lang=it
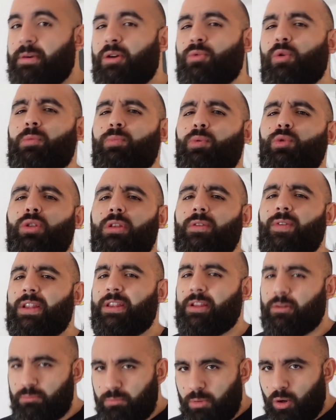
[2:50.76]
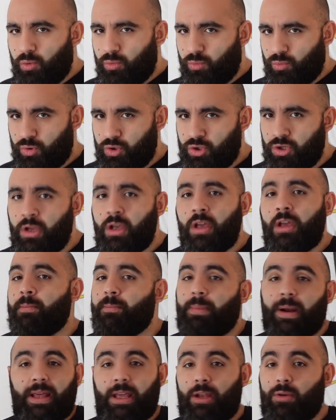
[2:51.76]
ma a quel punto diventa un bonus
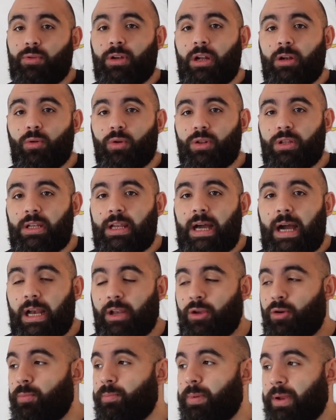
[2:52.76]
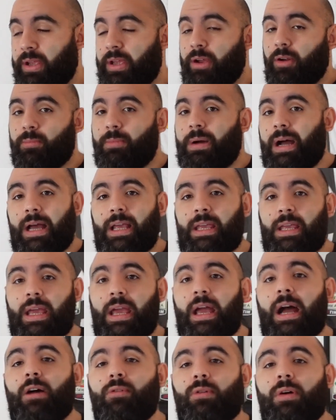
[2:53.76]
perché non è l'ordinario, perché ormai
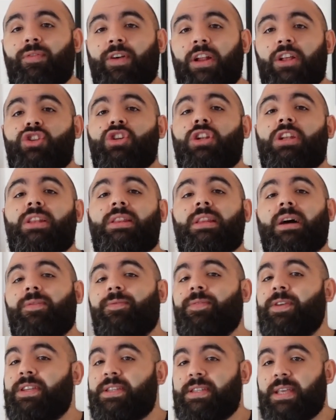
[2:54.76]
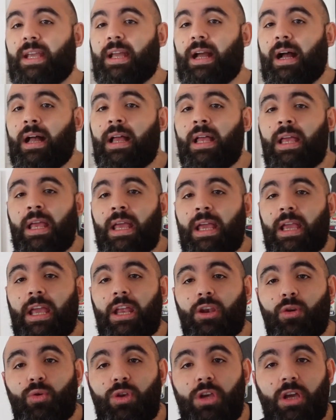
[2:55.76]
ha una fragilità fisica
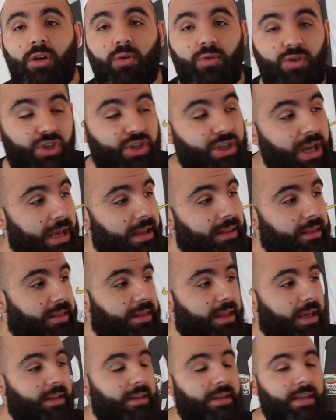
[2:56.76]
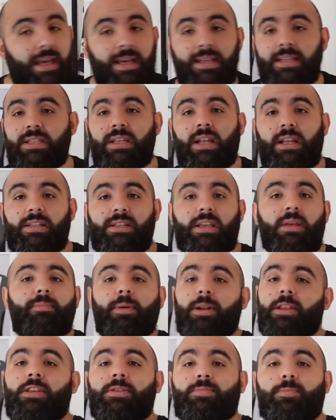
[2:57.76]
che non gli consente di essere
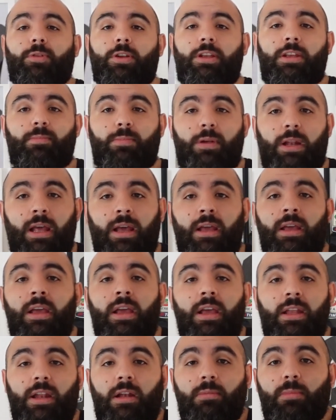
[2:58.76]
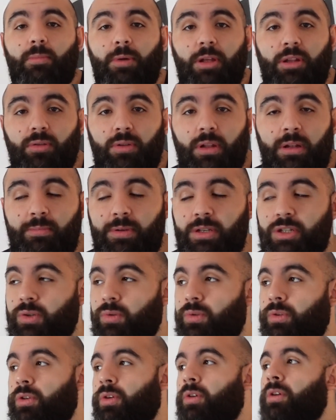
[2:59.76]
sempre disponibile nel momento del
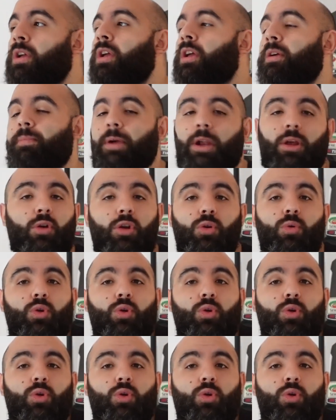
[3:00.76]
bisogno. Per cui